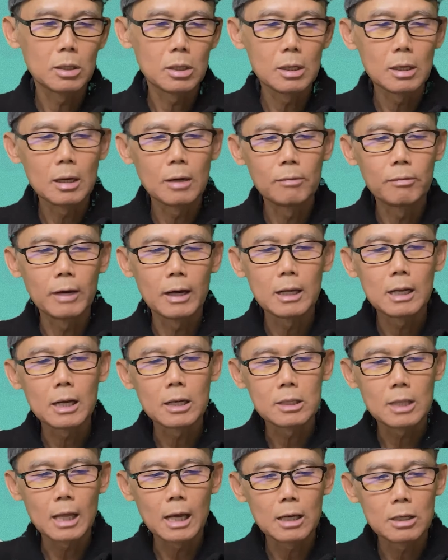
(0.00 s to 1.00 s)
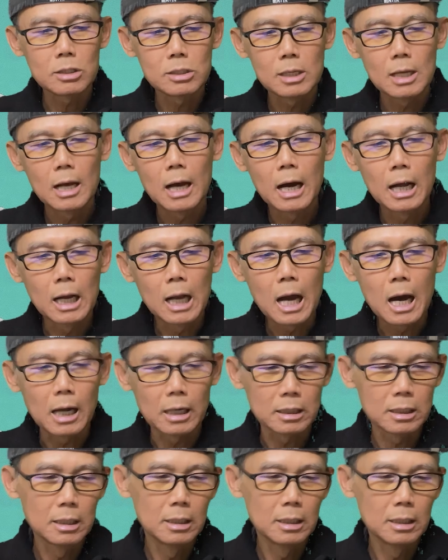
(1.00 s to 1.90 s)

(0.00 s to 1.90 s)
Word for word: Chứ không phải là thanks a lot.